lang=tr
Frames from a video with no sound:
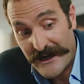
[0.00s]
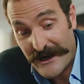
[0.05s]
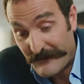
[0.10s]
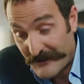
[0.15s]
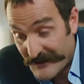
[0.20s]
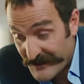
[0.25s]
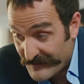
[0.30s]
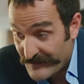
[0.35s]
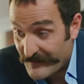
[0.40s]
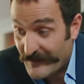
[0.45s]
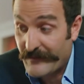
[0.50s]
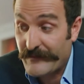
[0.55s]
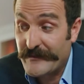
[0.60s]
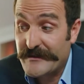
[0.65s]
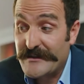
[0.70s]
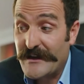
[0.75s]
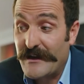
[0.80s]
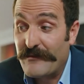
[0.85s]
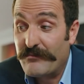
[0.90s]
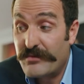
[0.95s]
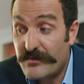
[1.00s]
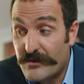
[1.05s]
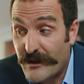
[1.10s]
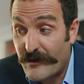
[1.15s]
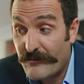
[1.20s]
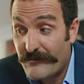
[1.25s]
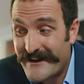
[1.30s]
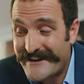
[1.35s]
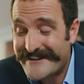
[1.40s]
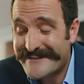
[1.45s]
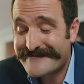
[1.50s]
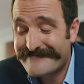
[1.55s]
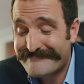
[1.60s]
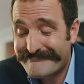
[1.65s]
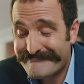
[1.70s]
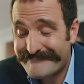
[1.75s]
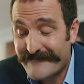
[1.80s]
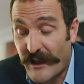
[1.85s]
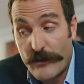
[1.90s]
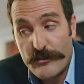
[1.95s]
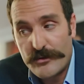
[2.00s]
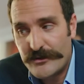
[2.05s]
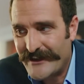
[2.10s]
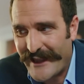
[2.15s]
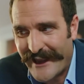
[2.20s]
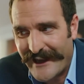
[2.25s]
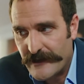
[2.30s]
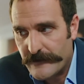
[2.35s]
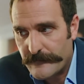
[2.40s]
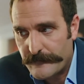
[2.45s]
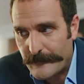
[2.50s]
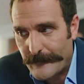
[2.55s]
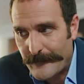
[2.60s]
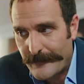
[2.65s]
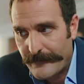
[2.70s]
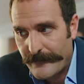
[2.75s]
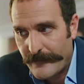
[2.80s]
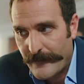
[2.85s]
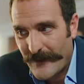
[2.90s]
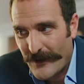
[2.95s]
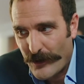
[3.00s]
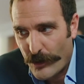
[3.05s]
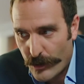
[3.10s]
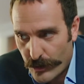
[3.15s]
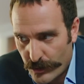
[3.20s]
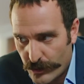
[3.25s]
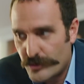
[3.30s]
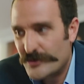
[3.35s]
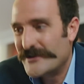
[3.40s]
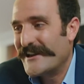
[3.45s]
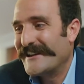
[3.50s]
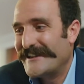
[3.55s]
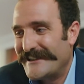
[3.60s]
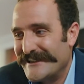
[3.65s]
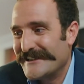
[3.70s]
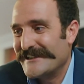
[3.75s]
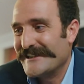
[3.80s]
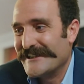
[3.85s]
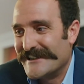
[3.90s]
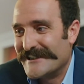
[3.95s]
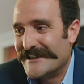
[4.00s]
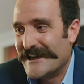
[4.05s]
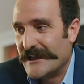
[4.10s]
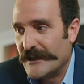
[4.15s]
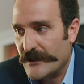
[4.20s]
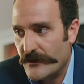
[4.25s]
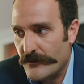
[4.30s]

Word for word: Ama şimdi bak mesela buradan bak yamuk değil. Onu düzeltirsiniz yani